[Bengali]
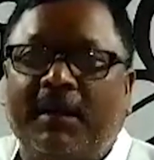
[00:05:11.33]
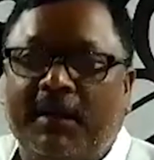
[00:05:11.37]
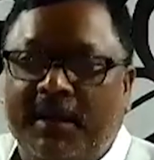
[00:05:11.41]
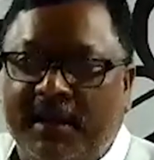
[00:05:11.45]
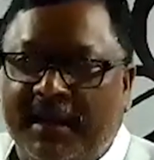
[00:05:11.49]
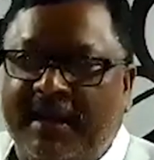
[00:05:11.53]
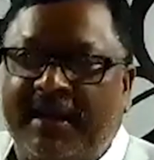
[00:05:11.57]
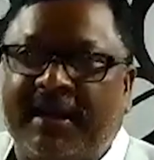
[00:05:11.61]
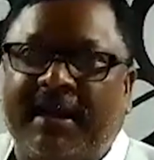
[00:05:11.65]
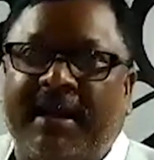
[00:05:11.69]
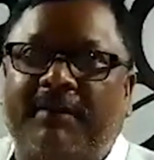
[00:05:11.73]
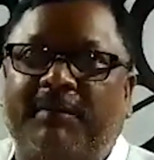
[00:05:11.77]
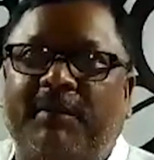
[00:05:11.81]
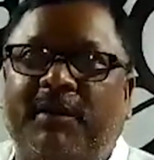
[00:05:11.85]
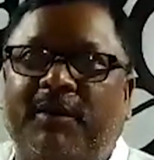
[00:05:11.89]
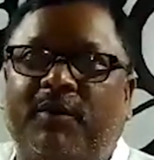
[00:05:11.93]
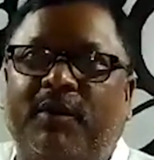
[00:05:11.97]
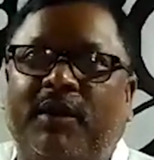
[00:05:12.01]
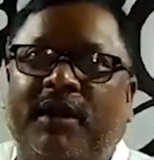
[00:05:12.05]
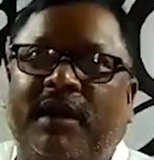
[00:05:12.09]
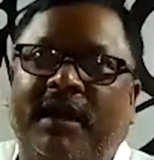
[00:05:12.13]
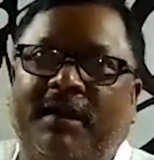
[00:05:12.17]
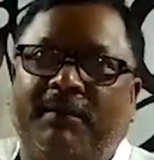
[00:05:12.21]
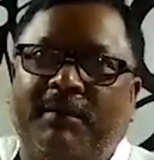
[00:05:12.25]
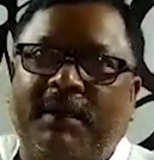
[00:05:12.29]
এর নামে ওর
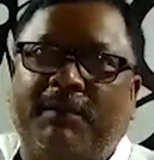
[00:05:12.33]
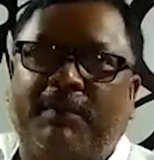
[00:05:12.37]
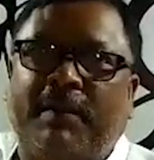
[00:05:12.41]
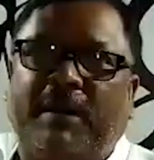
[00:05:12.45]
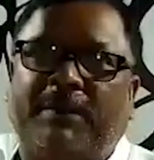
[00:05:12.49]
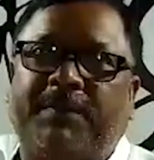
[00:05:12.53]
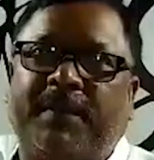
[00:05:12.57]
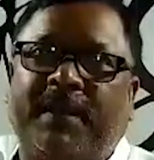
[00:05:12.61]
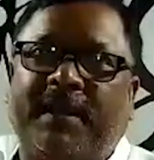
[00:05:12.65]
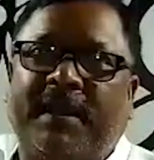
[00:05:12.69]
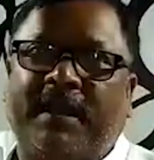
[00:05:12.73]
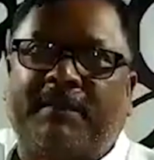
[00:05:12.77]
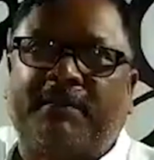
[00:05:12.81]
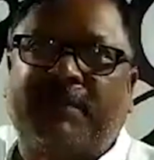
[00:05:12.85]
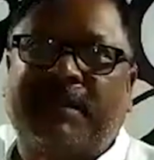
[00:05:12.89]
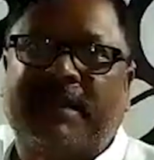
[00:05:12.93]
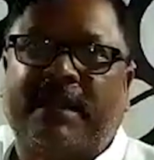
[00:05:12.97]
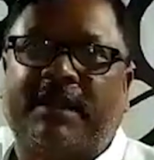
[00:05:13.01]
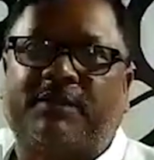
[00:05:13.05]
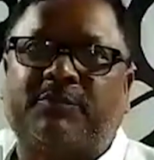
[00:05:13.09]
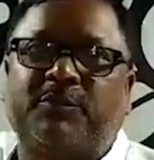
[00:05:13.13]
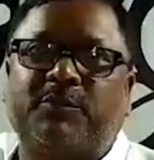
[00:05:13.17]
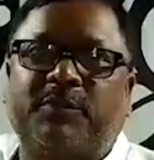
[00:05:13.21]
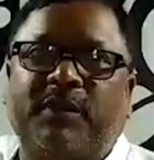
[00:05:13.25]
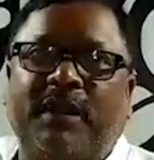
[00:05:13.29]
নামে বাপের নামে
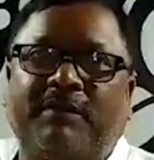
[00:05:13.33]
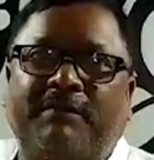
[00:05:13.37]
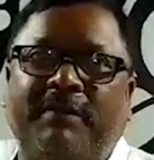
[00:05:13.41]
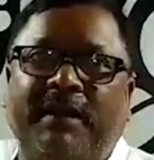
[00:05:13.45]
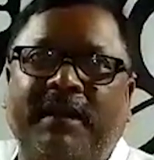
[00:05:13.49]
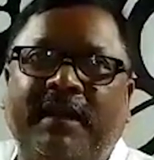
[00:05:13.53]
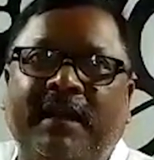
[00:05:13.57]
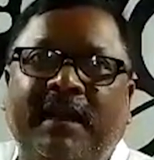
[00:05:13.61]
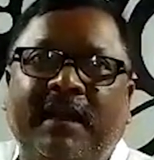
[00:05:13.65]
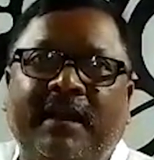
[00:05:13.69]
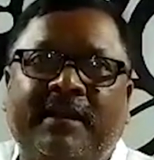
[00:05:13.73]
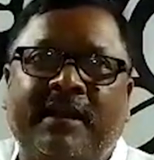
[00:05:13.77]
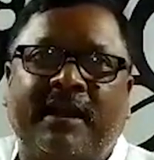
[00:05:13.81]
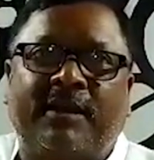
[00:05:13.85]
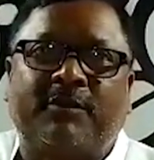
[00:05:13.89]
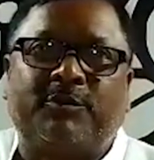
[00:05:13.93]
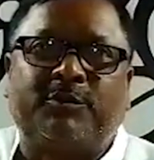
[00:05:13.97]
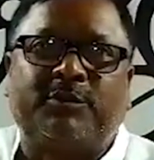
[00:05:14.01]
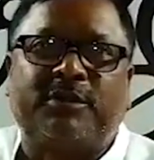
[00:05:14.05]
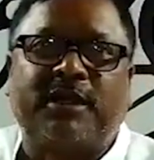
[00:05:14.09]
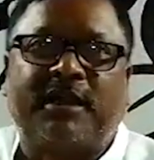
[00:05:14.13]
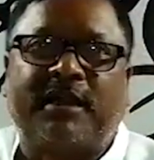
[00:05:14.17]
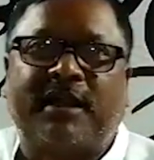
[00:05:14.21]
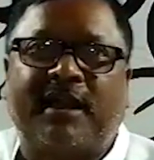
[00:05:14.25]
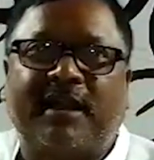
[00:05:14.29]
দাদুর নামে ঠাকুর
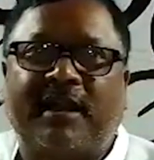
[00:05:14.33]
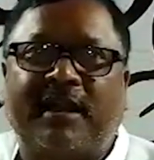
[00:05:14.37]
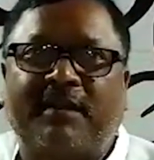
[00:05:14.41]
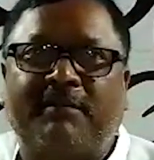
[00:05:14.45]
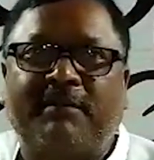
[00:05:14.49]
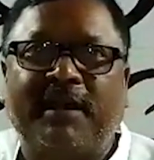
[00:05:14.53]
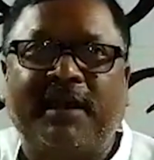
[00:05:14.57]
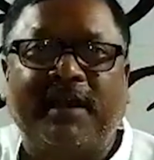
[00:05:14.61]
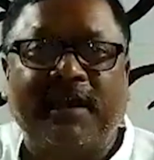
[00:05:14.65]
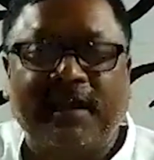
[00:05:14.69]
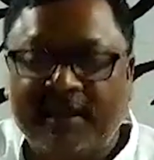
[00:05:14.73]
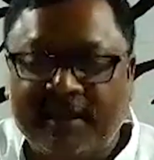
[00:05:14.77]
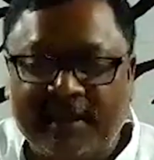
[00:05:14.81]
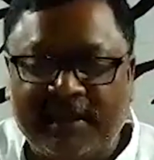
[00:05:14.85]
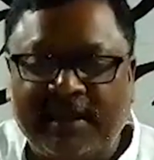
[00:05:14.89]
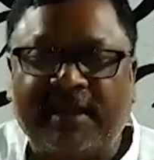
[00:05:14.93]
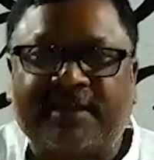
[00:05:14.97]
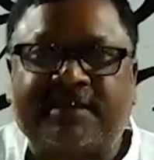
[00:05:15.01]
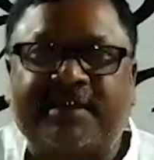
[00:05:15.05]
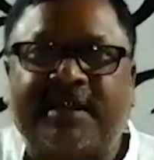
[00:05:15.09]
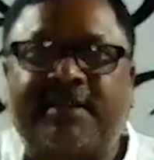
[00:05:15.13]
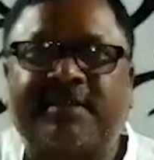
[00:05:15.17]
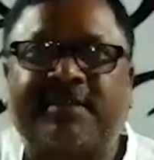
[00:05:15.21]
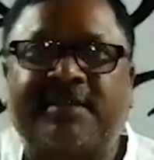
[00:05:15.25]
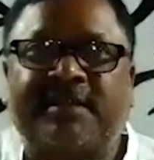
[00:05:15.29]
দাদার নামে
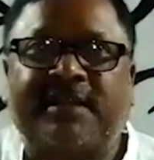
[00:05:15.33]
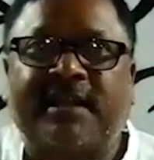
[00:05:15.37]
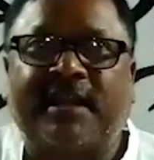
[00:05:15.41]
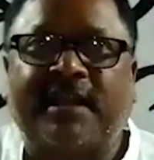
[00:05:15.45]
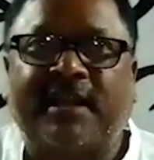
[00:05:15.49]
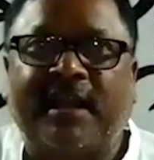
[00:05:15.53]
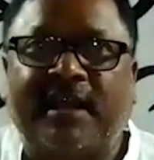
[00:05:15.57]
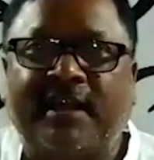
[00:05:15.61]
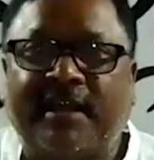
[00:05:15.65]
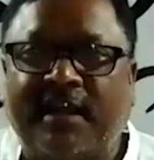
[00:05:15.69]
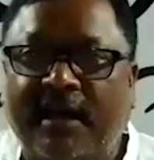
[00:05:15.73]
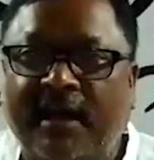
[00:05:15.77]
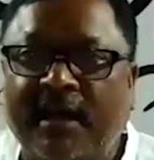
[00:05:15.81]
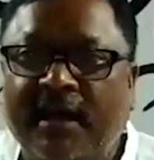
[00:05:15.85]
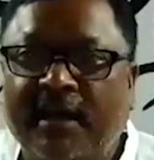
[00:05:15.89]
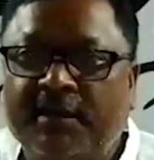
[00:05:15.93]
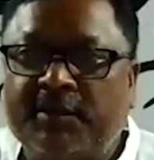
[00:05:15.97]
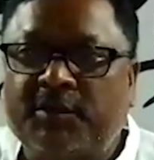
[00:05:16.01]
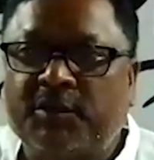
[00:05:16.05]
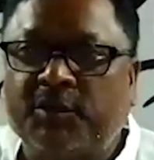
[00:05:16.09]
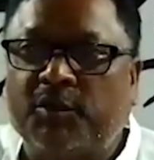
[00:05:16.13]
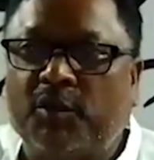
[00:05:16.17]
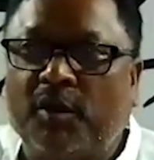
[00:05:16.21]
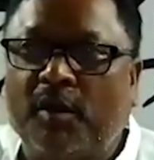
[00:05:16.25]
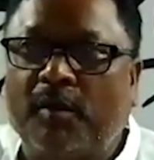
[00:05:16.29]
ইলেকশন জিতা যায় না
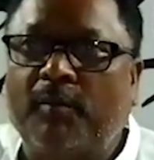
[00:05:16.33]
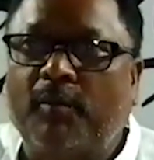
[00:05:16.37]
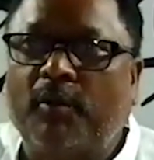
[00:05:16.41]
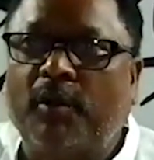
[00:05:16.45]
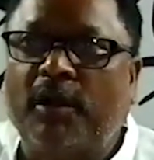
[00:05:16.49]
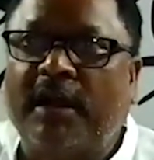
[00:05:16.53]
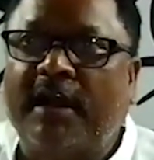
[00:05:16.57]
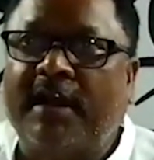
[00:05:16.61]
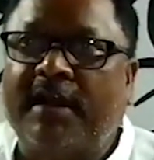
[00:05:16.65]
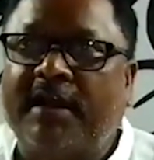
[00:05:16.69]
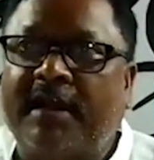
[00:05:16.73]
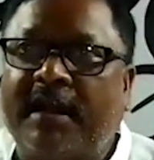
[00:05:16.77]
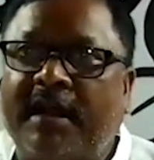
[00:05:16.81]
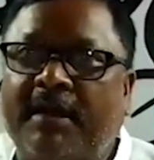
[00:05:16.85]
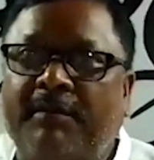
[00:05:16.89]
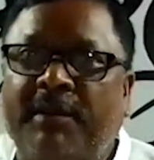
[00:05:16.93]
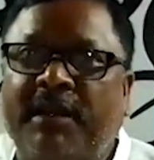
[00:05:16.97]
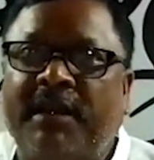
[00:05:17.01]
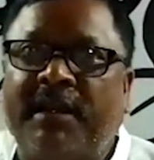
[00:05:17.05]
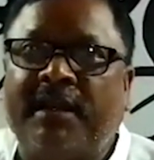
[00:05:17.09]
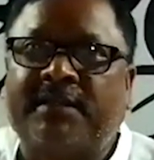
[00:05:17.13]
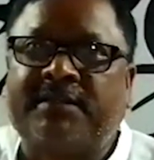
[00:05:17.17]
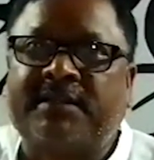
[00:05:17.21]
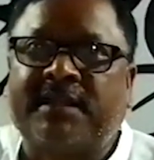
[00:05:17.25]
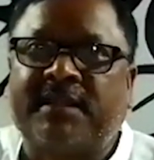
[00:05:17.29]
তৃণমূলের নামে
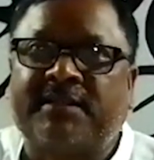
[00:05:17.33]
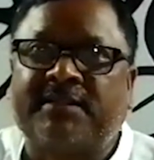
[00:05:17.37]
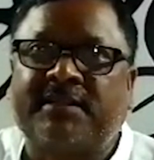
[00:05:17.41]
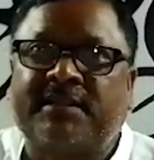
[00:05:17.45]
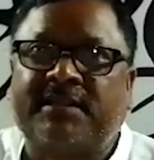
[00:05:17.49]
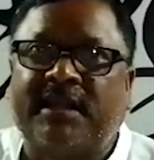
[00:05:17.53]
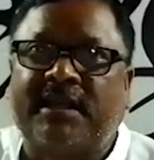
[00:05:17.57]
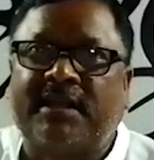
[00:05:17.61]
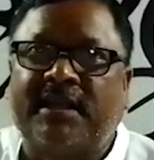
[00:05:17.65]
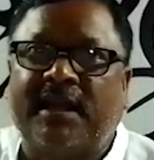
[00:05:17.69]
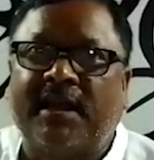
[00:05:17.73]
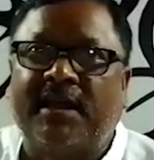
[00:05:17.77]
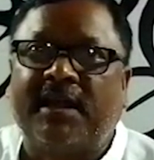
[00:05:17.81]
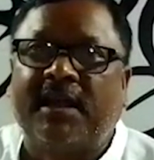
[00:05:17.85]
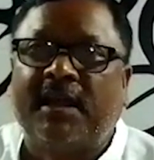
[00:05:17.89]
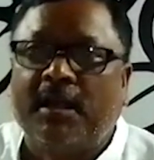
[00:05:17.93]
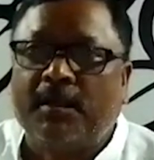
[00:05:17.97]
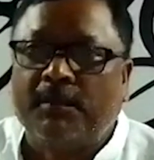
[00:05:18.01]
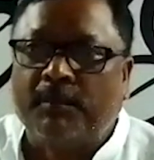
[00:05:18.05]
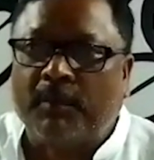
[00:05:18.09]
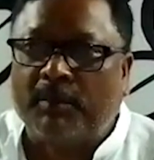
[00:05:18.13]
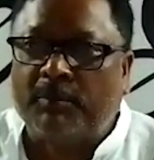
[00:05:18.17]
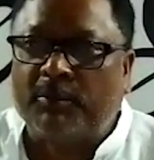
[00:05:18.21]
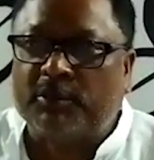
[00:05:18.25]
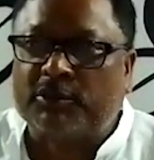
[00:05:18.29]
ইলেকশন জিতা যায়
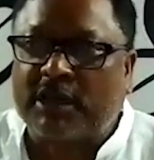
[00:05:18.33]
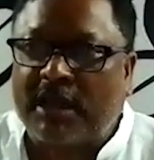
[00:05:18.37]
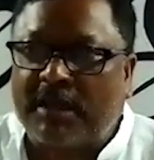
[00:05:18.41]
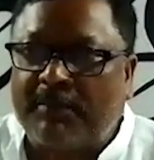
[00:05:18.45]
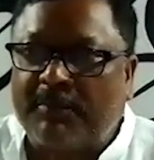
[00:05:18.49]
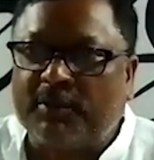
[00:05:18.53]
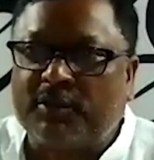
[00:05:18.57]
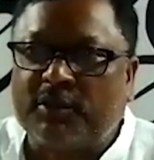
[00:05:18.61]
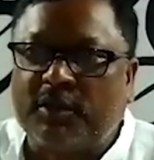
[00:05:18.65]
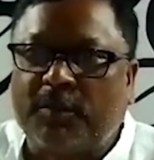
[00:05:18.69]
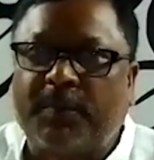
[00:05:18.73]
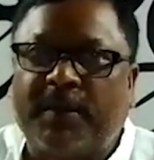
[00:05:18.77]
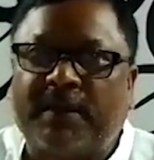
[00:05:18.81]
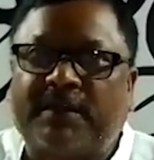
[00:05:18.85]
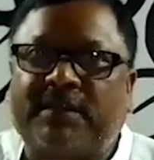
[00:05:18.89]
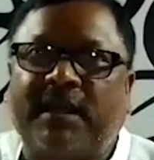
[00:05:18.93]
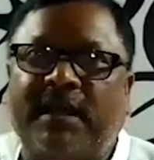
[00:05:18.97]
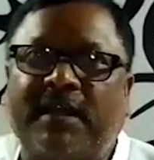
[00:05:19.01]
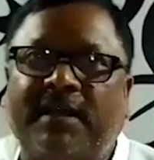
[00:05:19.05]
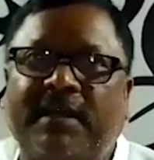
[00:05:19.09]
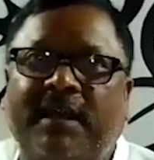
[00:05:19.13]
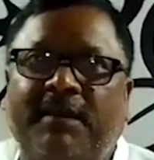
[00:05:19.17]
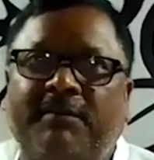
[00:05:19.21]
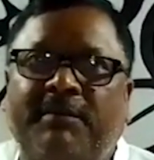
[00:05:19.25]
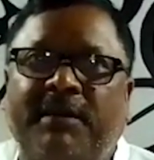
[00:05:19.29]
মমতা
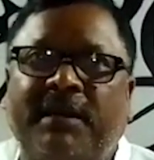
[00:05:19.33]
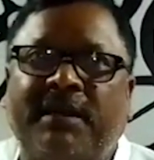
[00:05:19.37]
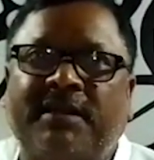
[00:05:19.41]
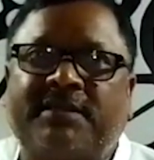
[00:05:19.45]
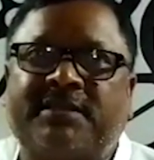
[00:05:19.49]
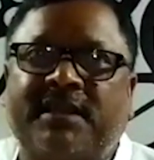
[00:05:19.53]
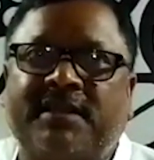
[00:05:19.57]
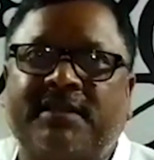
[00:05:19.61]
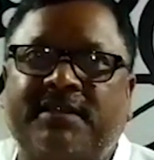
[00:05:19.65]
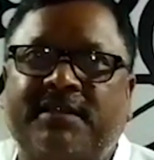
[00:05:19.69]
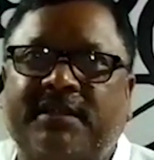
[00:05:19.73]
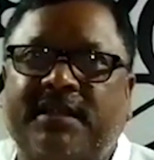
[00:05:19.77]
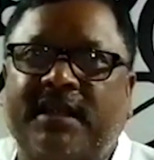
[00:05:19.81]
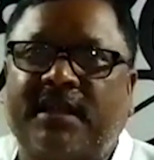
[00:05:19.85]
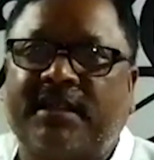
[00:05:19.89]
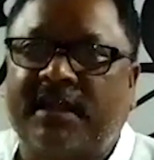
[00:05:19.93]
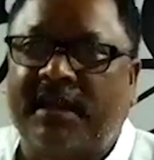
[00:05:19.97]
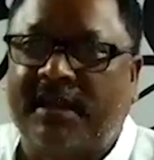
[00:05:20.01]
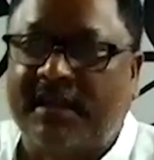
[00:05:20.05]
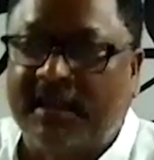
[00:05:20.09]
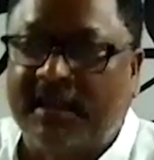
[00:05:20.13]
বন্দ্যোপাধ্যায়ের নামে ইলেকশন জিতা যায়